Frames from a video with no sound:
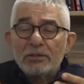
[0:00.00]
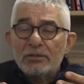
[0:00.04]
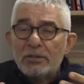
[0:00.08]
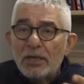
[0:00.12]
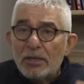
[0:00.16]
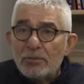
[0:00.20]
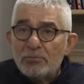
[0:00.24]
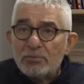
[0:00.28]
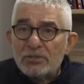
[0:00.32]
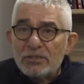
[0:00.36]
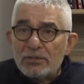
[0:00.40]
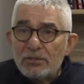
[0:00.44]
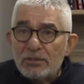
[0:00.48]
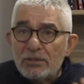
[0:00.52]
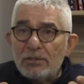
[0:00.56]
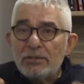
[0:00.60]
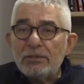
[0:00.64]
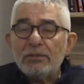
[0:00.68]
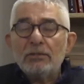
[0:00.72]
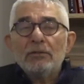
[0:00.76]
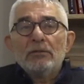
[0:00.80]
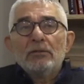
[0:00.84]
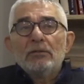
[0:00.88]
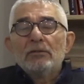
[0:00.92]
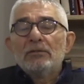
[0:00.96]

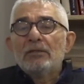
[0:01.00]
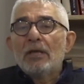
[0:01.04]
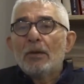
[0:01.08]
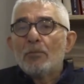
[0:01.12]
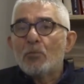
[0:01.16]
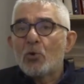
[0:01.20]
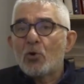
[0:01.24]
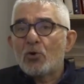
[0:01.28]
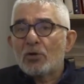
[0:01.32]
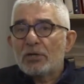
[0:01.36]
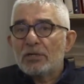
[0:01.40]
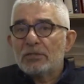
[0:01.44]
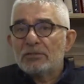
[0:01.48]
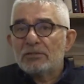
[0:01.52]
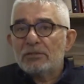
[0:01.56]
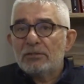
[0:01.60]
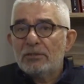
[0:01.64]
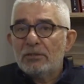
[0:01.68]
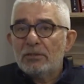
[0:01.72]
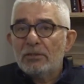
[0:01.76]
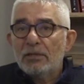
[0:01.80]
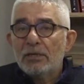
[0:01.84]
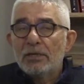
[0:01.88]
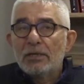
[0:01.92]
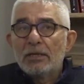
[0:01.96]
Temsili
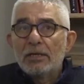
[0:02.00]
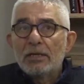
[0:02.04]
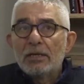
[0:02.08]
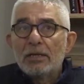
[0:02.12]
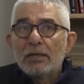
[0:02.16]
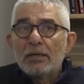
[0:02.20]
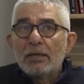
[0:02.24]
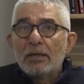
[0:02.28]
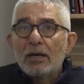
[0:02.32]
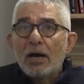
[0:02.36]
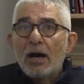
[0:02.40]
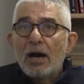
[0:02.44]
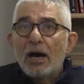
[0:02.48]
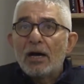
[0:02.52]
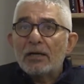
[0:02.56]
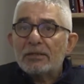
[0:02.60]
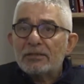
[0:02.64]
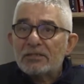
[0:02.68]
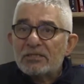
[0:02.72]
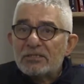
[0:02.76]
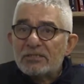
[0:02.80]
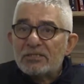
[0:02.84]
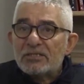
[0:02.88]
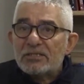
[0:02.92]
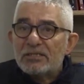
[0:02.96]
demokrasi
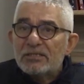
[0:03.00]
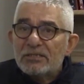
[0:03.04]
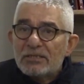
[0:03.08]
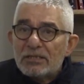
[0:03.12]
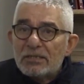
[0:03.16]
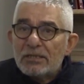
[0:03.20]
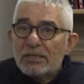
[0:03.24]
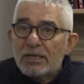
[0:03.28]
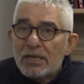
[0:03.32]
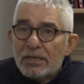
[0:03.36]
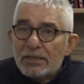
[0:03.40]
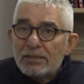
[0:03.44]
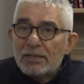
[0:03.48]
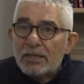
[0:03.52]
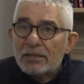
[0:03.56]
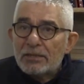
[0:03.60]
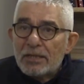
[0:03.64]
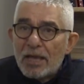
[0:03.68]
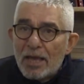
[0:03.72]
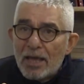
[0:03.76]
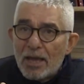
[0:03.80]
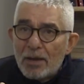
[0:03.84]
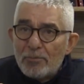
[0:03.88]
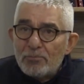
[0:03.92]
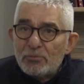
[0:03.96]
artık sınırlarına
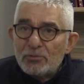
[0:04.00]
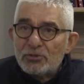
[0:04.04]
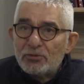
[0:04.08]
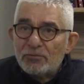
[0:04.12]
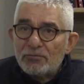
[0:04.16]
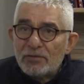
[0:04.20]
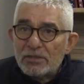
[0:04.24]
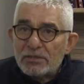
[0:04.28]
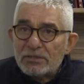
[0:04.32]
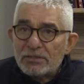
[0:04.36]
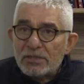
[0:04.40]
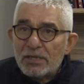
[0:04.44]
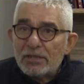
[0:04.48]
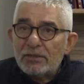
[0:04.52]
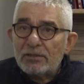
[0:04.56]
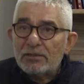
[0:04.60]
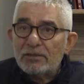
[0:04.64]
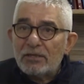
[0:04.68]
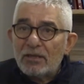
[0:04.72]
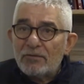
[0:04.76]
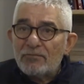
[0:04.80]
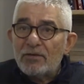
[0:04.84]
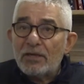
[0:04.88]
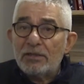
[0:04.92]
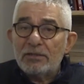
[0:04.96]
dayanmış
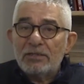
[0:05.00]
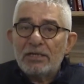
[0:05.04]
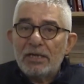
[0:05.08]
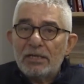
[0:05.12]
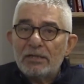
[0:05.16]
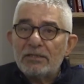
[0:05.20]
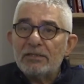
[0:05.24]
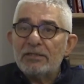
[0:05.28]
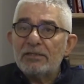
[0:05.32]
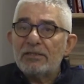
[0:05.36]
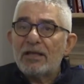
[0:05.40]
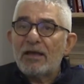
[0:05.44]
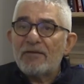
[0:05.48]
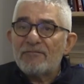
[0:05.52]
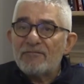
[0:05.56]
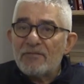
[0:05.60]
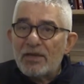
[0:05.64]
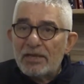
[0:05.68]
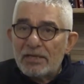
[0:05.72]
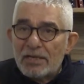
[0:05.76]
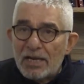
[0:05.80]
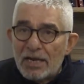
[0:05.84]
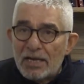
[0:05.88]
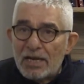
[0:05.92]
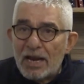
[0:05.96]
vaziyette ve yerinden
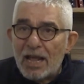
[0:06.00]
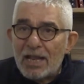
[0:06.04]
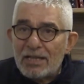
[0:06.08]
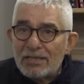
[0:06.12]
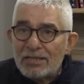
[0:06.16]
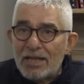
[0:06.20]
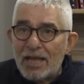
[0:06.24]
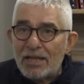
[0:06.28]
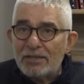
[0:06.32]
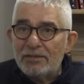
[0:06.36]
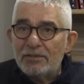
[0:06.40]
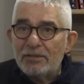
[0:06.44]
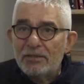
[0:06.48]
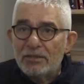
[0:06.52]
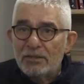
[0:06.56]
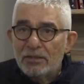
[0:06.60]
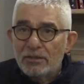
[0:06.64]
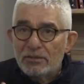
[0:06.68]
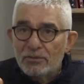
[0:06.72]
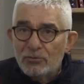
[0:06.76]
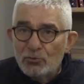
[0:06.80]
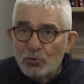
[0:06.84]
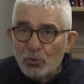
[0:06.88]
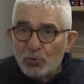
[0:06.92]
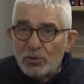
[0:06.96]
ve yerelden
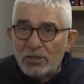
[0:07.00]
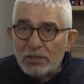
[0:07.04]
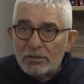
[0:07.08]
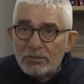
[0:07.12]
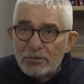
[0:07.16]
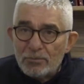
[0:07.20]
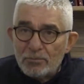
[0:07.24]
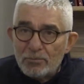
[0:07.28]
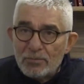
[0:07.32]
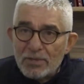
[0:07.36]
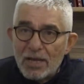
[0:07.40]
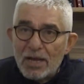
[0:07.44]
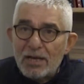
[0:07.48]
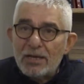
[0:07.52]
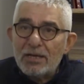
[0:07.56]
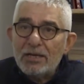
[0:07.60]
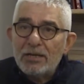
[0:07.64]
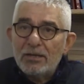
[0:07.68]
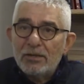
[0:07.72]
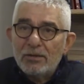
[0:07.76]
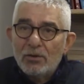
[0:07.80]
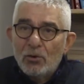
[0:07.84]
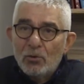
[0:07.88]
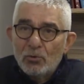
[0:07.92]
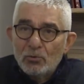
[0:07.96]

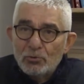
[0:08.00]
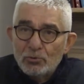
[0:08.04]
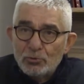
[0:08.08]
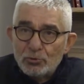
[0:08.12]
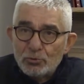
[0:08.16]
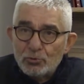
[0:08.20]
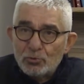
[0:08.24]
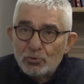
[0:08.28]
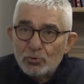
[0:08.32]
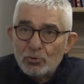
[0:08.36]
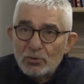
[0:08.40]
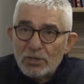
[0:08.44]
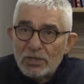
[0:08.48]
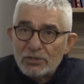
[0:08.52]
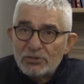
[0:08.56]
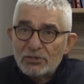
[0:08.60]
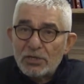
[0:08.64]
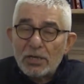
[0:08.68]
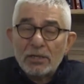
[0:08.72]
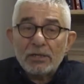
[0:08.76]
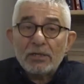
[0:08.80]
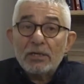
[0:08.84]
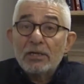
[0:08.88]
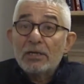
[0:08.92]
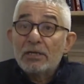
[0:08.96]
yönetimlerle
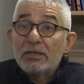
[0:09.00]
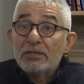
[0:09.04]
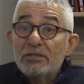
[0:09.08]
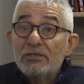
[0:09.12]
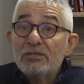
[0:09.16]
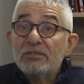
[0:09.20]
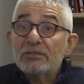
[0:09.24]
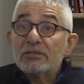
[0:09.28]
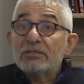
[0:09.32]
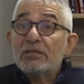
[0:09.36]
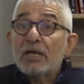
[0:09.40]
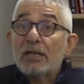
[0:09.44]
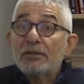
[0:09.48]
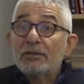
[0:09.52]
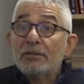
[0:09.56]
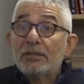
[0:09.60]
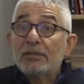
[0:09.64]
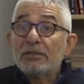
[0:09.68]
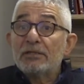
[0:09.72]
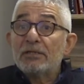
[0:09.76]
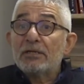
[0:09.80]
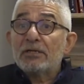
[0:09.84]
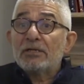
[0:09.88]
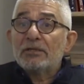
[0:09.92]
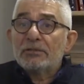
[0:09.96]
oluşturulacak,
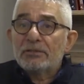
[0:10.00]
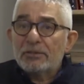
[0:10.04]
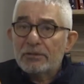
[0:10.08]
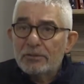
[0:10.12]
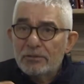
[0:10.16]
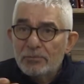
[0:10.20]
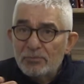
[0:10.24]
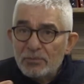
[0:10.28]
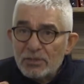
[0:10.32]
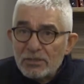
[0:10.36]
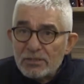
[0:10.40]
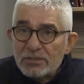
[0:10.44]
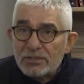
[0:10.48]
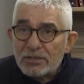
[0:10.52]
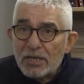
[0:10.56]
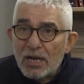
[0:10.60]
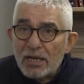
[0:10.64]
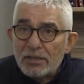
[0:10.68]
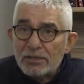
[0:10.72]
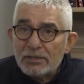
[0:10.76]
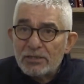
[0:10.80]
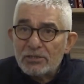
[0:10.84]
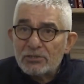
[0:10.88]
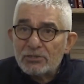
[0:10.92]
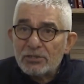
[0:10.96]
insanların katılımını
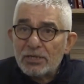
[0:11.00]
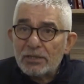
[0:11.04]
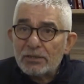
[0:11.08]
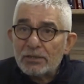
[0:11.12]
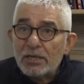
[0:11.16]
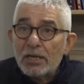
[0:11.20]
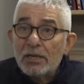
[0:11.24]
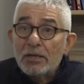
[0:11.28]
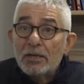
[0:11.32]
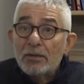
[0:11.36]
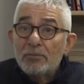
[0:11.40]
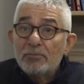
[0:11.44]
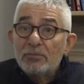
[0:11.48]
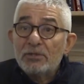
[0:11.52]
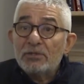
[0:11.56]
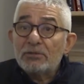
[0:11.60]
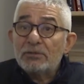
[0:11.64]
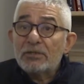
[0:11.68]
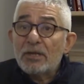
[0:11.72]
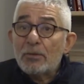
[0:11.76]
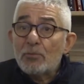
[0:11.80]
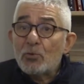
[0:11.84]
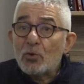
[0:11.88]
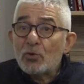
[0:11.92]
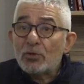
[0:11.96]
sağlayacak
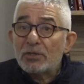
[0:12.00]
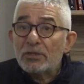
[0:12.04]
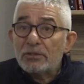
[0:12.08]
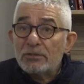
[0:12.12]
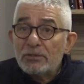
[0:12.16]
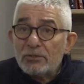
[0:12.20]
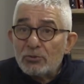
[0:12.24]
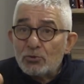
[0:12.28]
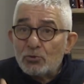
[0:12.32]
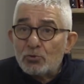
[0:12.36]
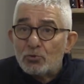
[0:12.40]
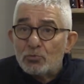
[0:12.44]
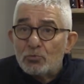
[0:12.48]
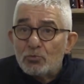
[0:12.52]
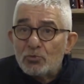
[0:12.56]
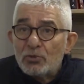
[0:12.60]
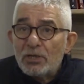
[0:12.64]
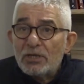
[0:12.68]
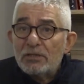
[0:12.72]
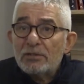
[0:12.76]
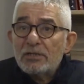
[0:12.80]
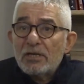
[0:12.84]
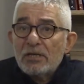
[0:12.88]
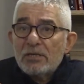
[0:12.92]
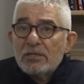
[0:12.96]
bir demokratik
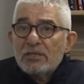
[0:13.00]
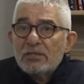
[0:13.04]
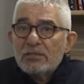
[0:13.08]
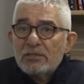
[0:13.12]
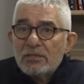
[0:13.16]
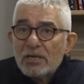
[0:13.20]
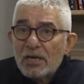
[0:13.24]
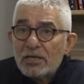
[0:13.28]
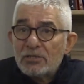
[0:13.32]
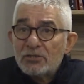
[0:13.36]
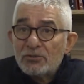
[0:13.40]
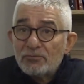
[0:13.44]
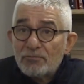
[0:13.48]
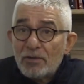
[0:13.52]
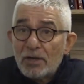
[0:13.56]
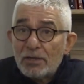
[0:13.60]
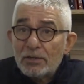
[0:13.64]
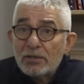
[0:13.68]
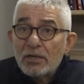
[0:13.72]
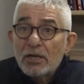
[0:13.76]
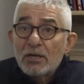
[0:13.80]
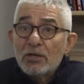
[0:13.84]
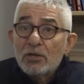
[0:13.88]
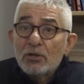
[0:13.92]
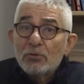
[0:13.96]
cumhuriyete ihtiyaç
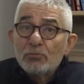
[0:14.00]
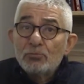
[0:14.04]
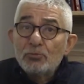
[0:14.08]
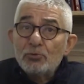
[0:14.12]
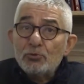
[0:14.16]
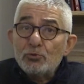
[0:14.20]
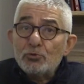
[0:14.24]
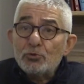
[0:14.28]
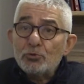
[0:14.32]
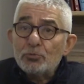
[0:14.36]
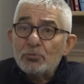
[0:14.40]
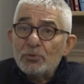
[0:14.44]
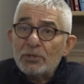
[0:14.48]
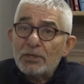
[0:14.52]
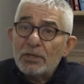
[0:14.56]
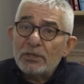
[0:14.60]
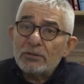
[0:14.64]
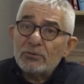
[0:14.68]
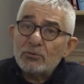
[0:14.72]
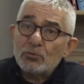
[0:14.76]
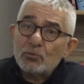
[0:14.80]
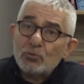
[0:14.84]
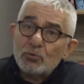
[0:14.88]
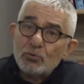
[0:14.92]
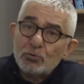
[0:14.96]
var. Bu
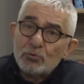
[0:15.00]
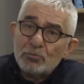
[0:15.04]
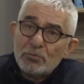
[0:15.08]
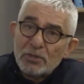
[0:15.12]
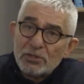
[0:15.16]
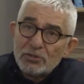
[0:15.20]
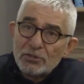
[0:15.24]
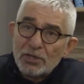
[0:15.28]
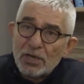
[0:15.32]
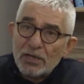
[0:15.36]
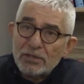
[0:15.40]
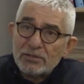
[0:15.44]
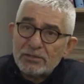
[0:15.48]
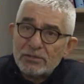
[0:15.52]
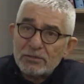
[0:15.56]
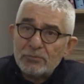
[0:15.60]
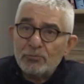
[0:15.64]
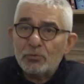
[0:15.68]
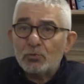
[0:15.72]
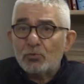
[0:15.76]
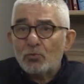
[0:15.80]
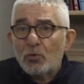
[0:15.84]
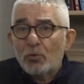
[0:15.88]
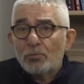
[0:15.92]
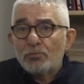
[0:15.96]
cumhuriyeti kurma
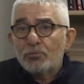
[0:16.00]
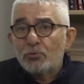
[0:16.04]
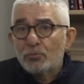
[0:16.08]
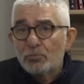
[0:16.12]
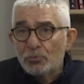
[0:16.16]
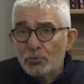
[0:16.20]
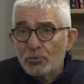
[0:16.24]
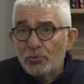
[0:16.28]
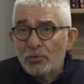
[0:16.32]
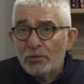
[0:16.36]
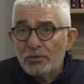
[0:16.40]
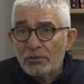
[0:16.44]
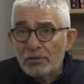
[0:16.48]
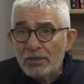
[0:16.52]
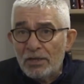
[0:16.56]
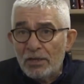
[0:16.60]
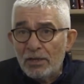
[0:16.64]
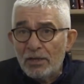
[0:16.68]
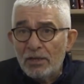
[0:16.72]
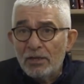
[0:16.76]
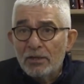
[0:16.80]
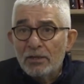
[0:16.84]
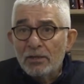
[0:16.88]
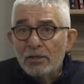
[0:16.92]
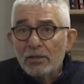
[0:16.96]
şansı bu toplumun
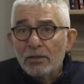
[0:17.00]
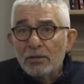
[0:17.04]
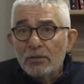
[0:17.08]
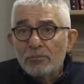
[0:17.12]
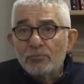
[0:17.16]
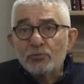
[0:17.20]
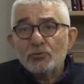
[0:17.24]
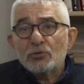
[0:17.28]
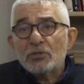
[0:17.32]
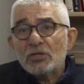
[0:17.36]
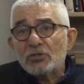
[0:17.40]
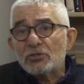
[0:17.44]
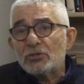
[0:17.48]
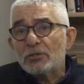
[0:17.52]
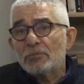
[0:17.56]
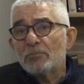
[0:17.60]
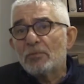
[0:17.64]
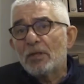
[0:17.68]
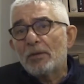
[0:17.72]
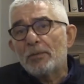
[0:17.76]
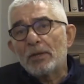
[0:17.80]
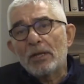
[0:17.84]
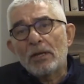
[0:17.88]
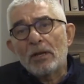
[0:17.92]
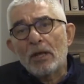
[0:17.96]
önüne bu
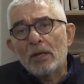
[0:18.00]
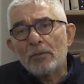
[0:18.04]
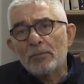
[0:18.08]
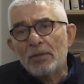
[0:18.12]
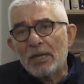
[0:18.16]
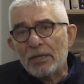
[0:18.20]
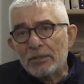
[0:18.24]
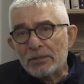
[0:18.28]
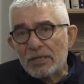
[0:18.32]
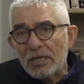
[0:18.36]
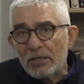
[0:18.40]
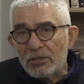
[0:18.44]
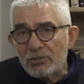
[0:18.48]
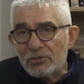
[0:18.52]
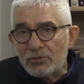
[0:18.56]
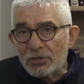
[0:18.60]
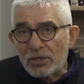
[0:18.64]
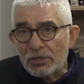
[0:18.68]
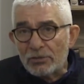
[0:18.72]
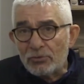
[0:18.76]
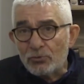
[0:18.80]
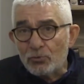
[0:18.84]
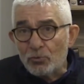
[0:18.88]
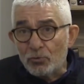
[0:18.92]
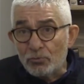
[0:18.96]
seçimle beraber
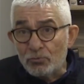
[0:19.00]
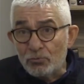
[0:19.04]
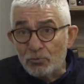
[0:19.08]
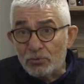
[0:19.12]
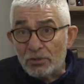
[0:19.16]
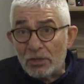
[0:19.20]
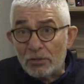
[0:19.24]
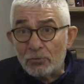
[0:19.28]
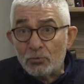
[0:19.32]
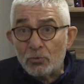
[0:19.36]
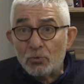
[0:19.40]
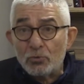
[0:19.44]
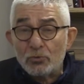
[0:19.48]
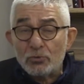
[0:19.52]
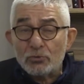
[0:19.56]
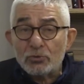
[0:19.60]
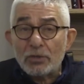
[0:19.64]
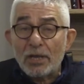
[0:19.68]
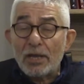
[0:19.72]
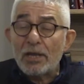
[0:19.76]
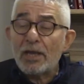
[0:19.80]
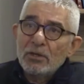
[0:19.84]
gelecek diye ümit ediyoruz.